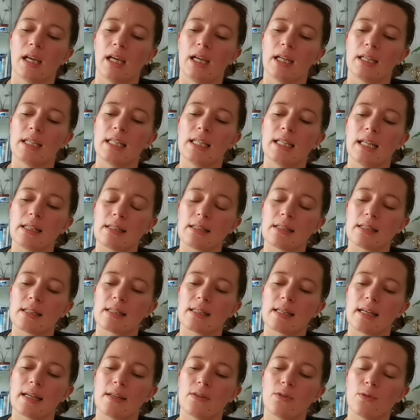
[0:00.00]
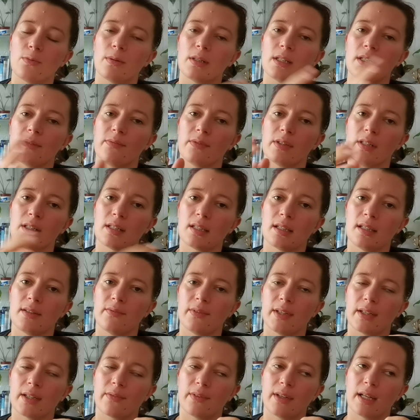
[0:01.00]
die letzte Zeit über den Winter
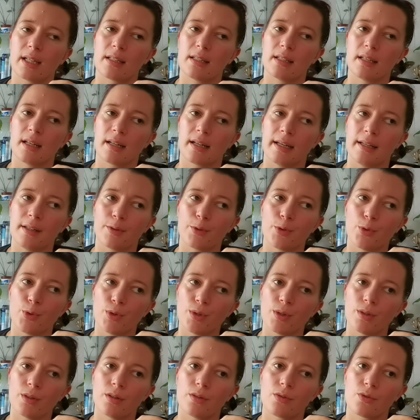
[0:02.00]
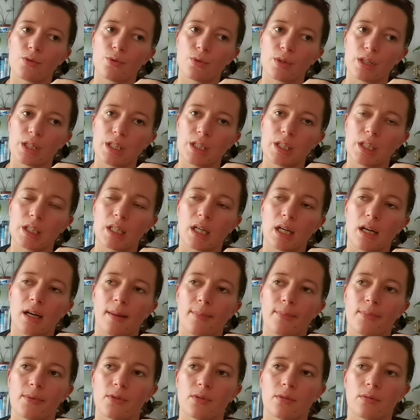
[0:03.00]
hinweg, wir hatten ja keine Küche so richtig
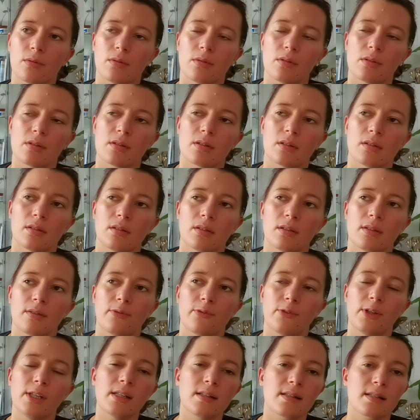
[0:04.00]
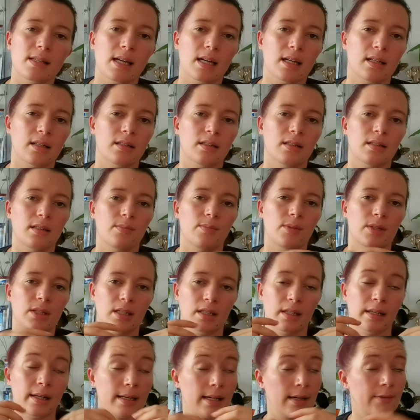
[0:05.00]
gehabt und äh, viele Sachen, die mich
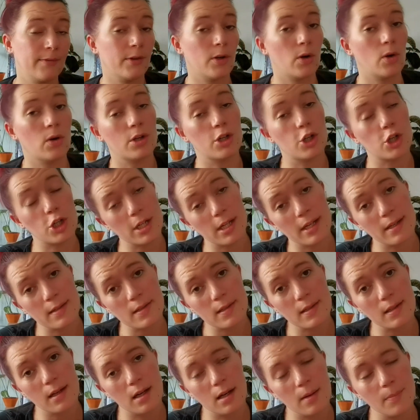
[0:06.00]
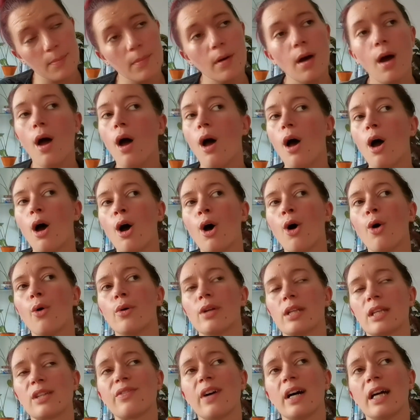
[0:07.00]
dann halt einfach auch gestresst haben.
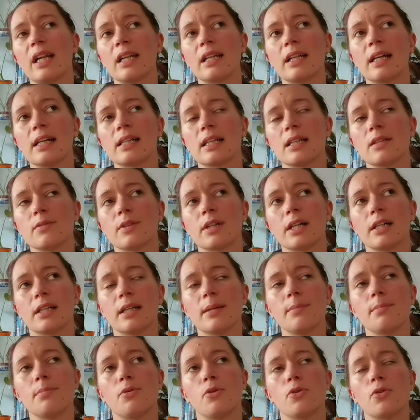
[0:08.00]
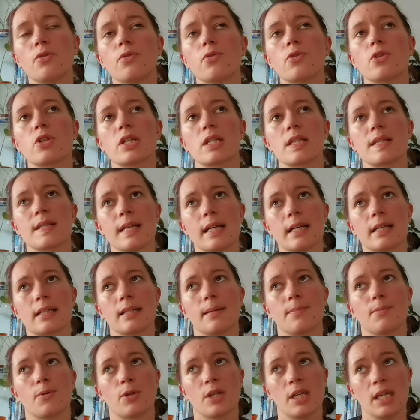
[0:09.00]
Und ich war dann halt einfach an einem Punkt, wo ich gesagt
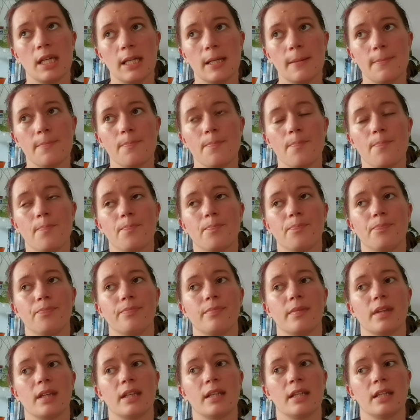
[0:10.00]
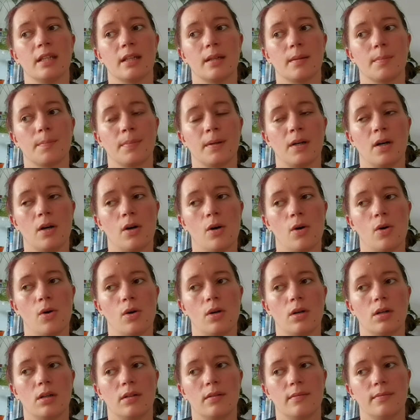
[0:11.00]
habe, okay, ich
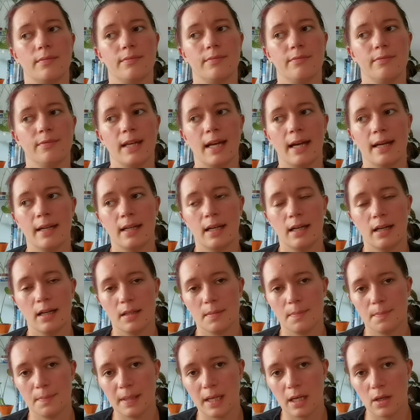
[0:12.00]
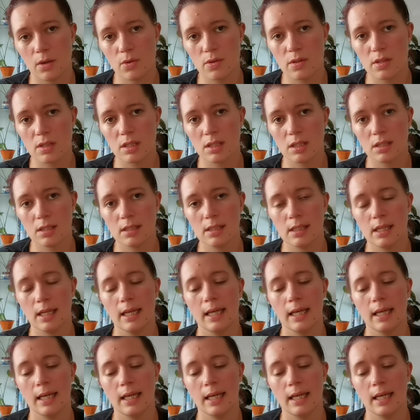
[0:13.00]
brauche wie eine Art Pause.